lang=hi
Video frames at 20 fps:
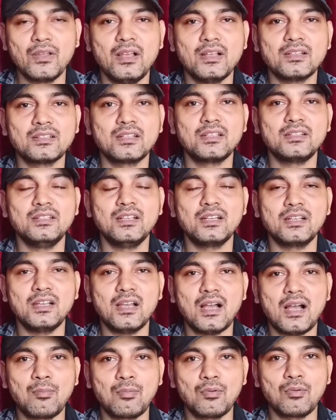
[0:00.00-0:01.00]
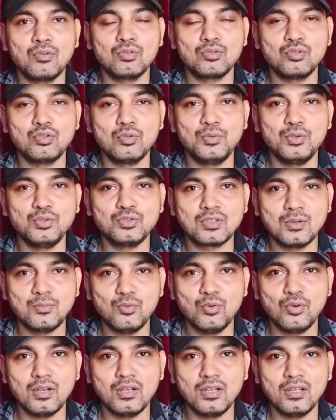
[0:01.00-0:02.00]
ऐसा नहीं है कि आपको दोस्तों ये व्यूज़ कम
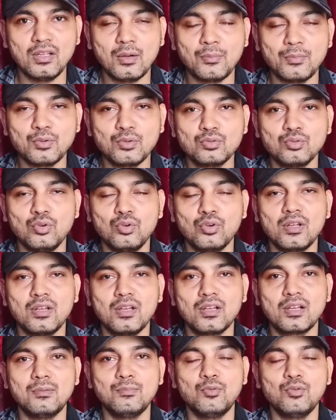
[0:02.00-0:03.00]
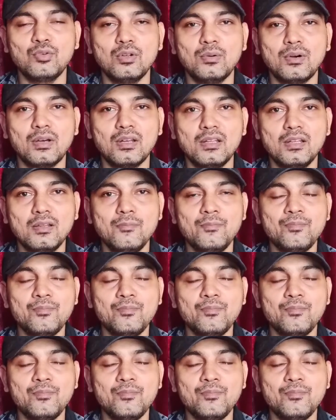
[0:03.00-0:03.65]
हो गए हैं यहाँ पे जो सो रहे हैं कम होने वाले